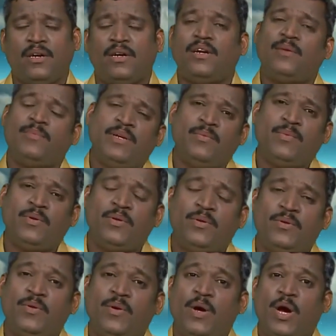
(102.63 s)
நம்ம என்ன
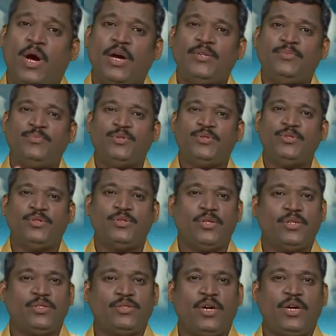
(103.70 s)
பண்ணணும் அன்பு
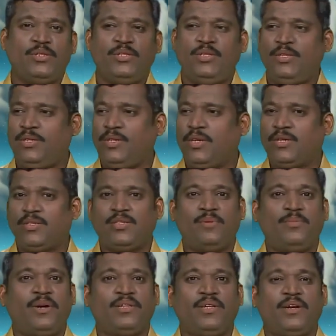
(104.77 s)
சாந்தி
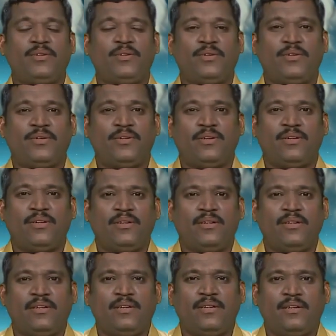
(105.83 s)
சமாதானம்
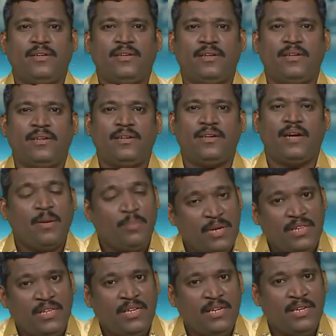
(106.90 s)

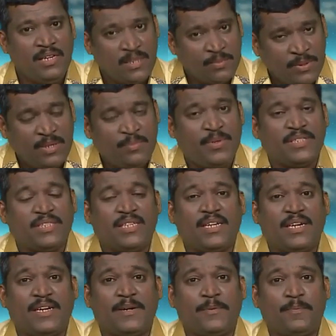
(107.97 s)
அமைதி இதை பத்தி பேசணுங்க